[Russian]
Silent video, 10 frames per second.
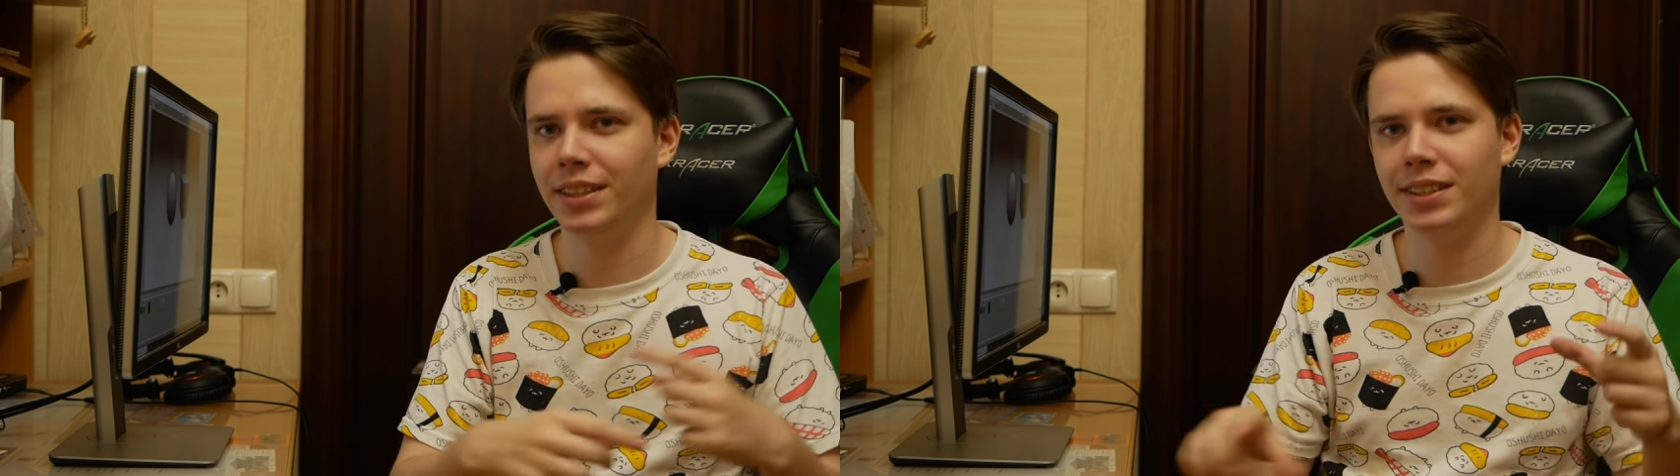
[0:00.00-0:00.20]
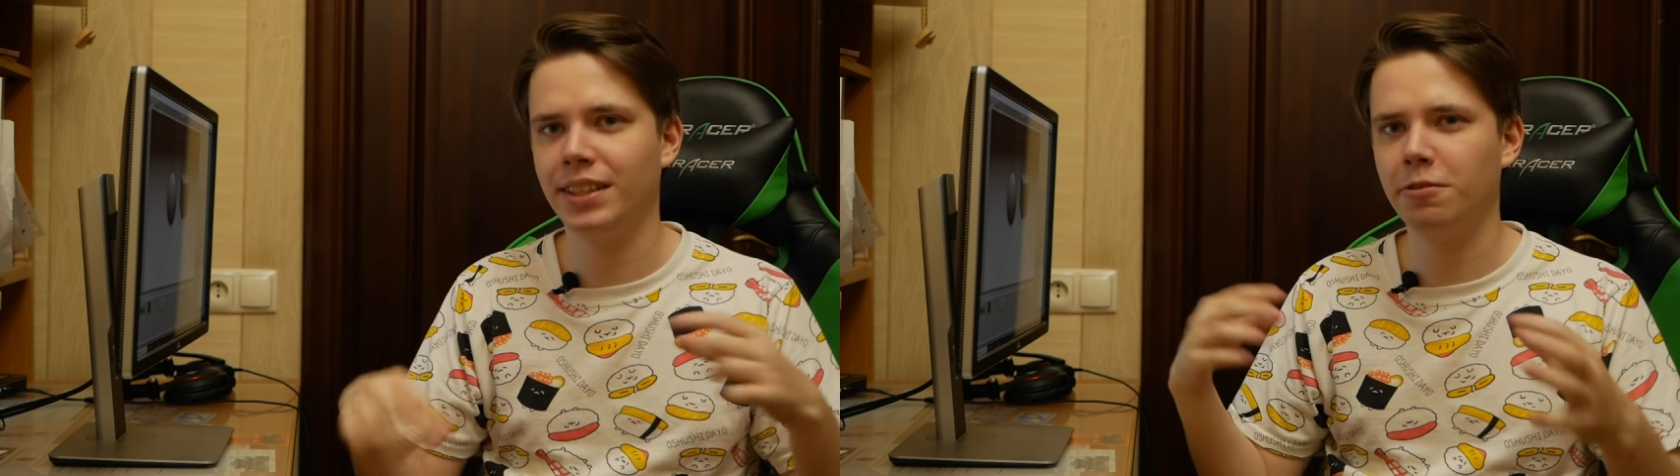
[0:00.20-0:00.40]

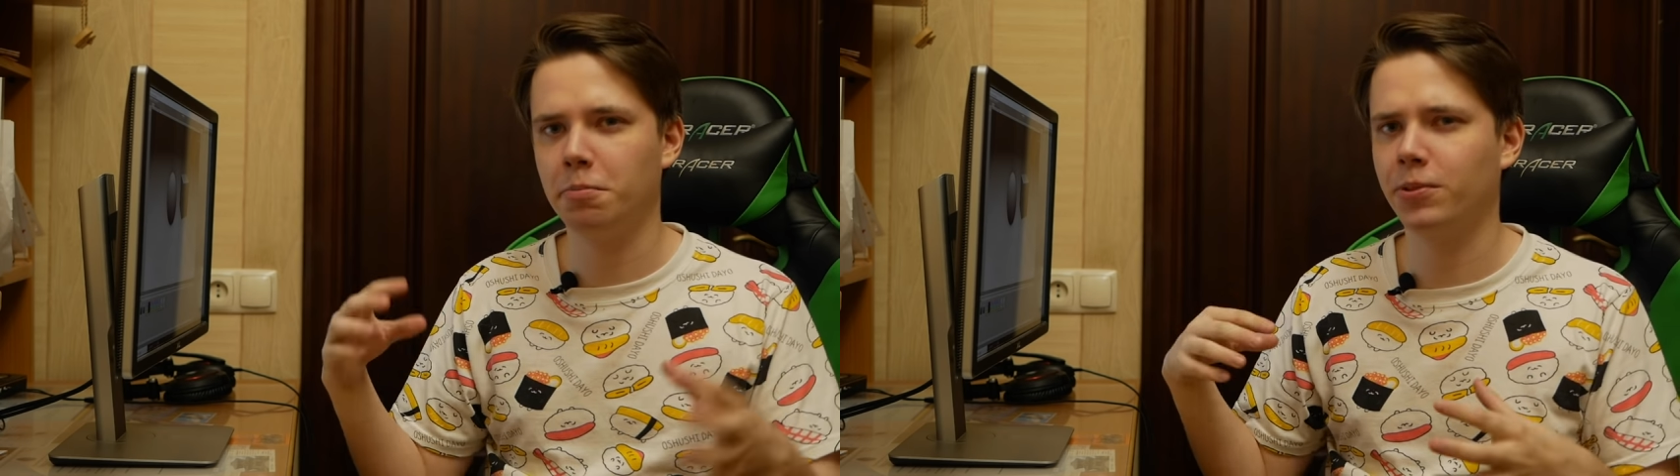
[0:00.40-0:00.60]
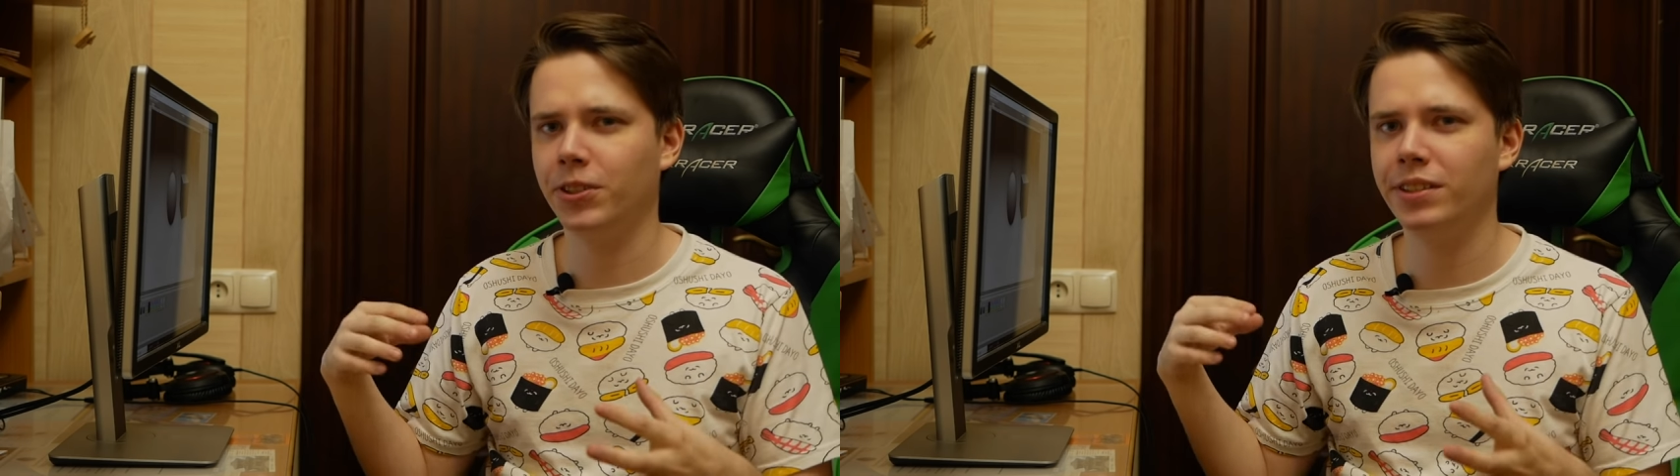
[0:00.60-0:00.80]
Из-за этого
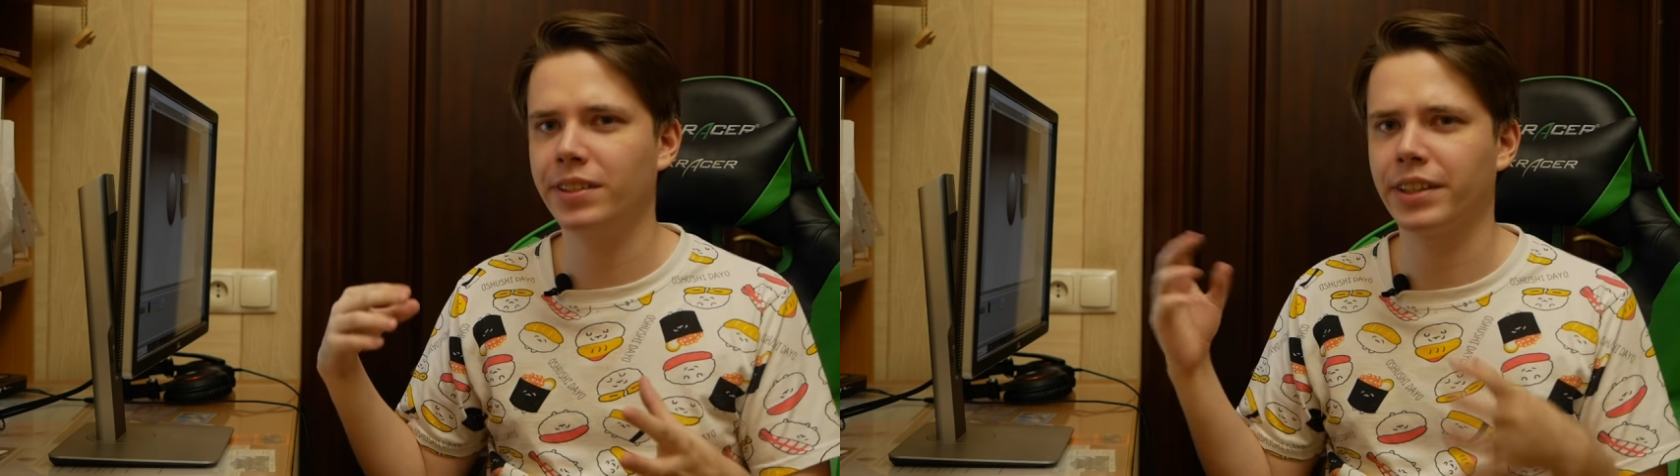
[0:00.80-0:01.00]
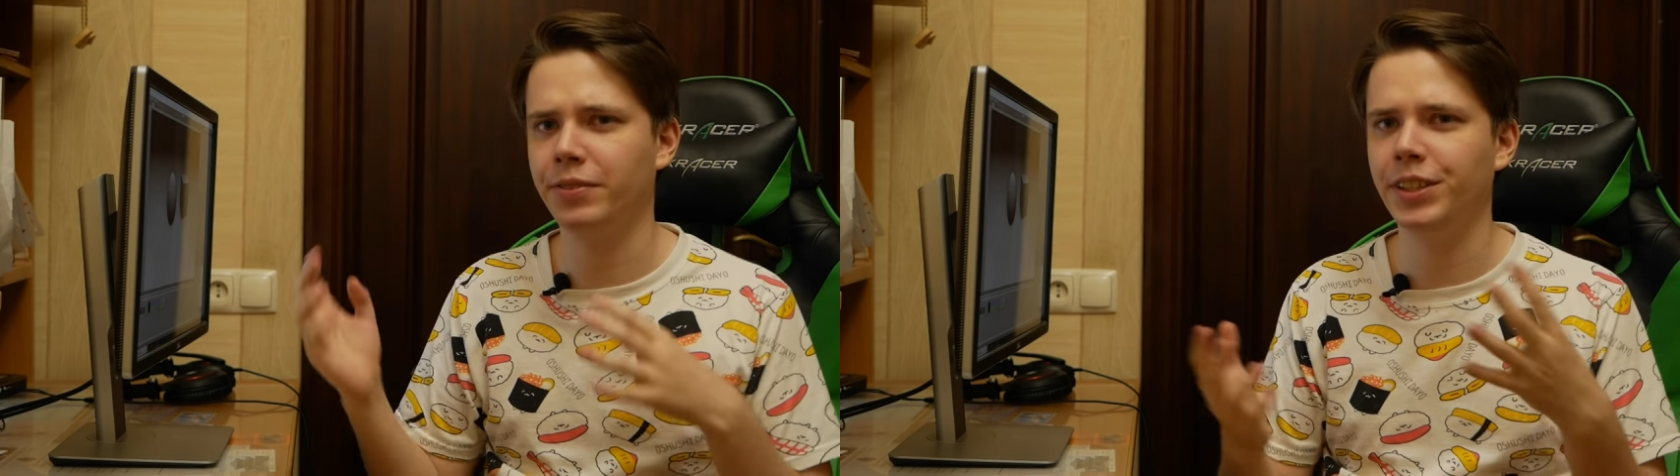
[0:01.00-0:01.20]

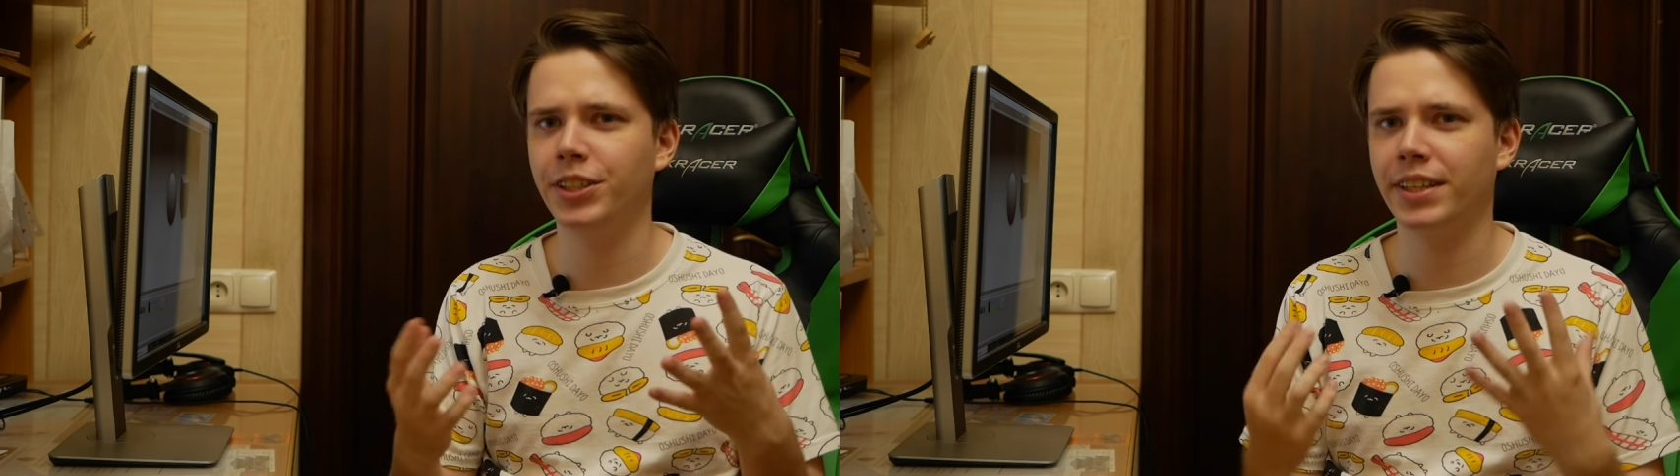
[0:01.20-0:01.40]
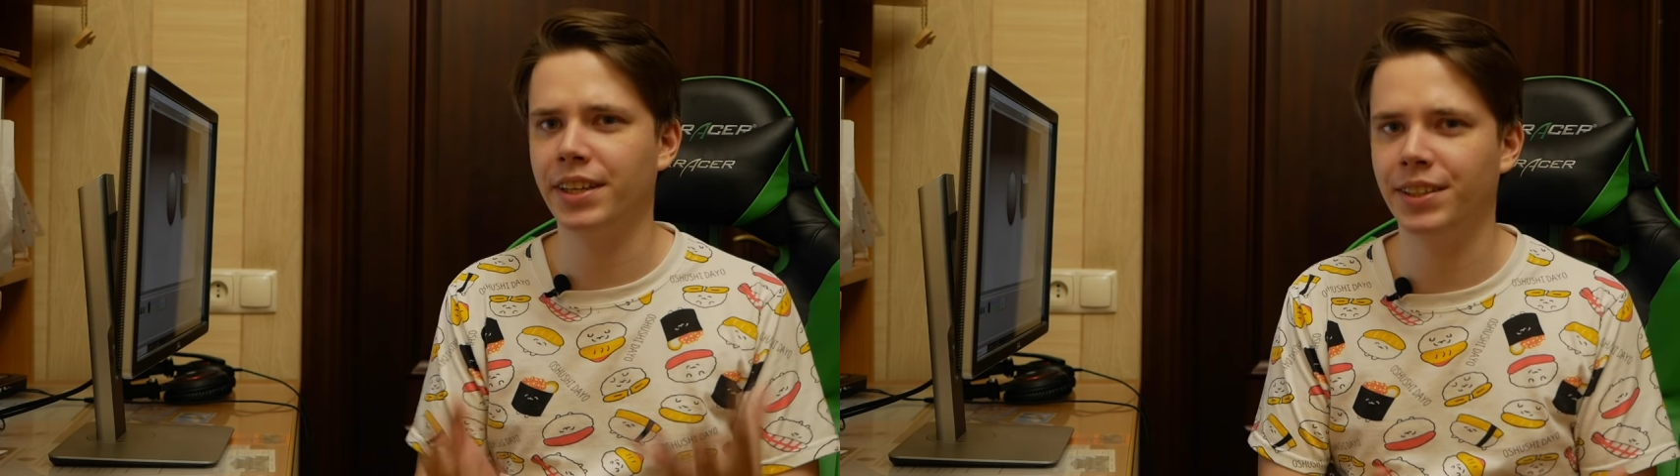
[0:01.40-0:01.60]
получаются
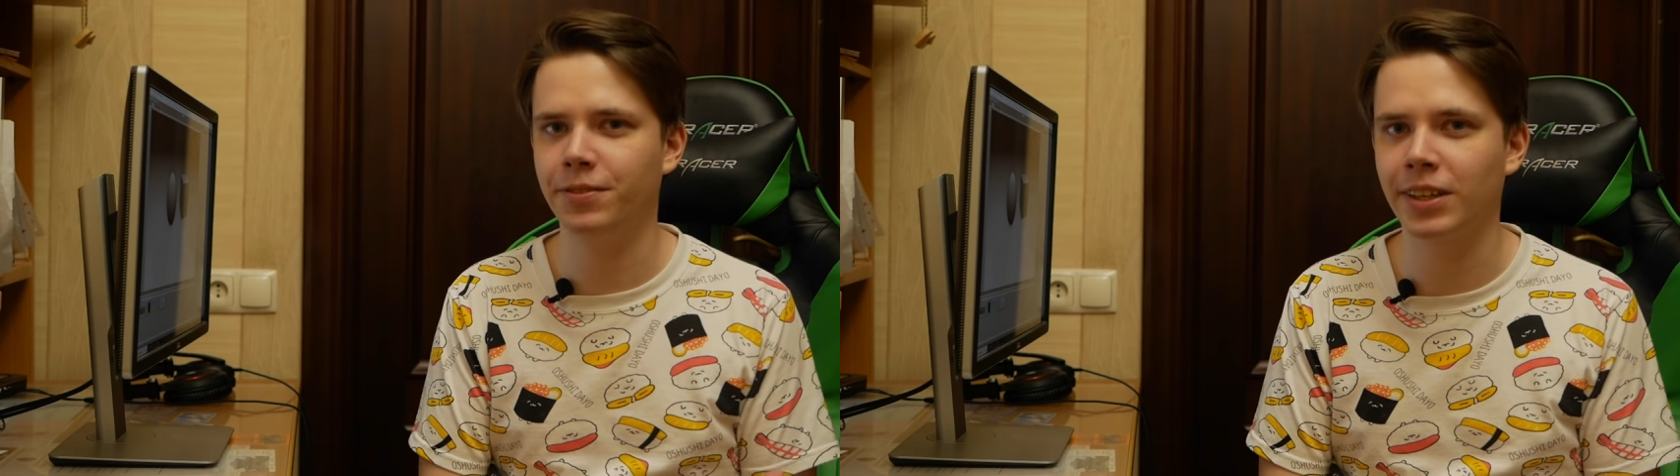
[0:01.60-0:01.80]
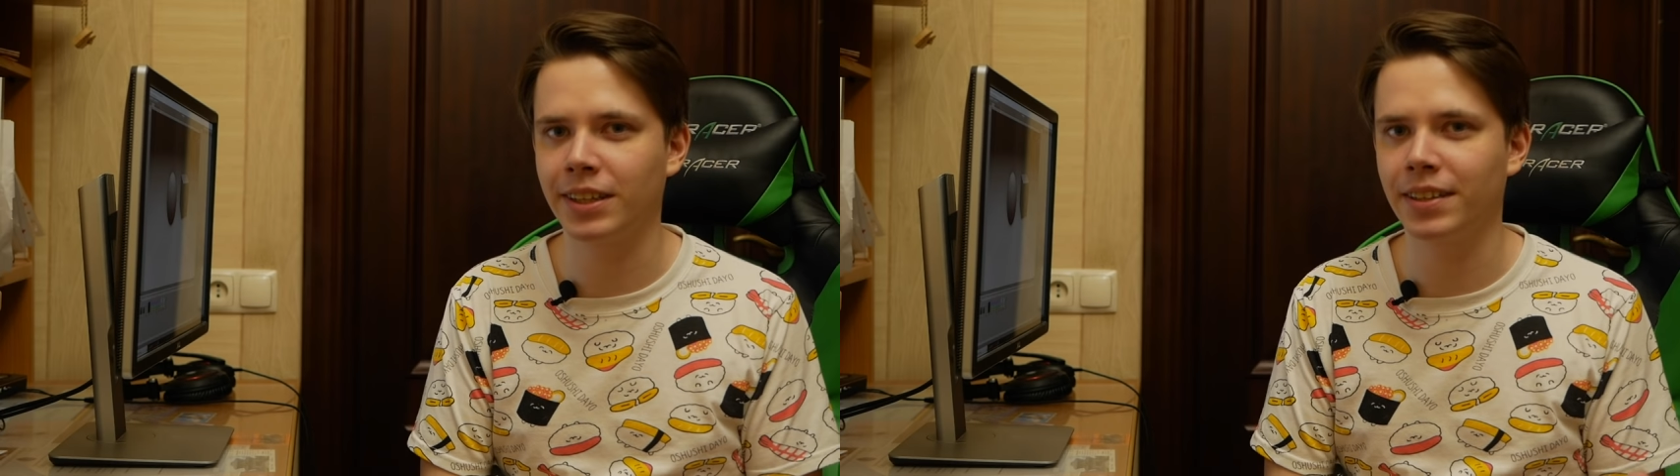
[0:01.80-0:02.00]
графические
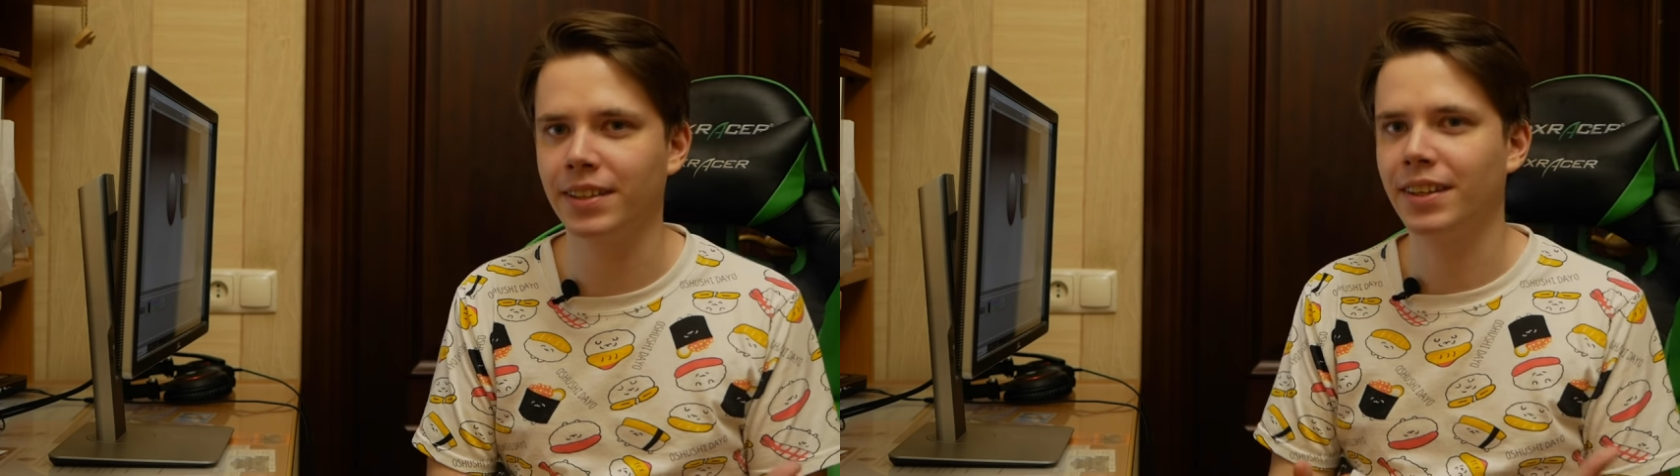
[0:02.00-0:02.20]
артефакты.